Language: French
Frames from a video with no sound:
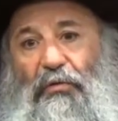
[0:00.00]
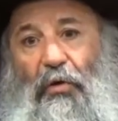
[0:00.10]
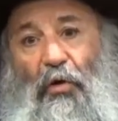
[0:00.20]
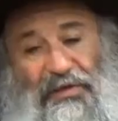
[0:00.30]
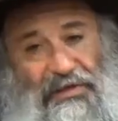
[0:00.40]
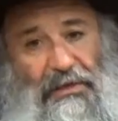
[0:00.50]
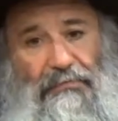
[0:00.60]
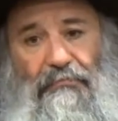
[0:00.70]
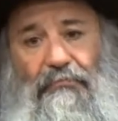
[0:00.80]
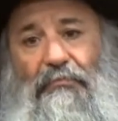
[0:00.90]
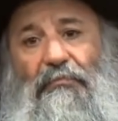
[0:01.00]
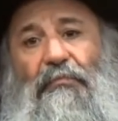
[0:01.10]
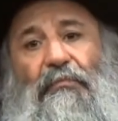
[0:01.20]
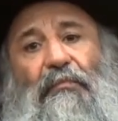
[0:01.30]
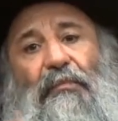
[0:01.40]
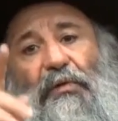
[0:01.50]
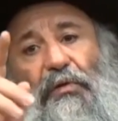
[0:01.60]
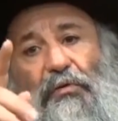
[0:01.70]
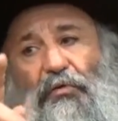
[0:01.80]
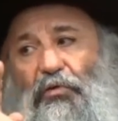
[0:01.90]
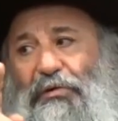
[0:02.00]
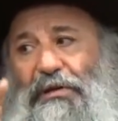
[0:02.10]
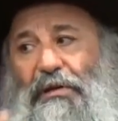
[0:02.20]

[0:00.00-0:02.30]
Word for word: Aussi, toutes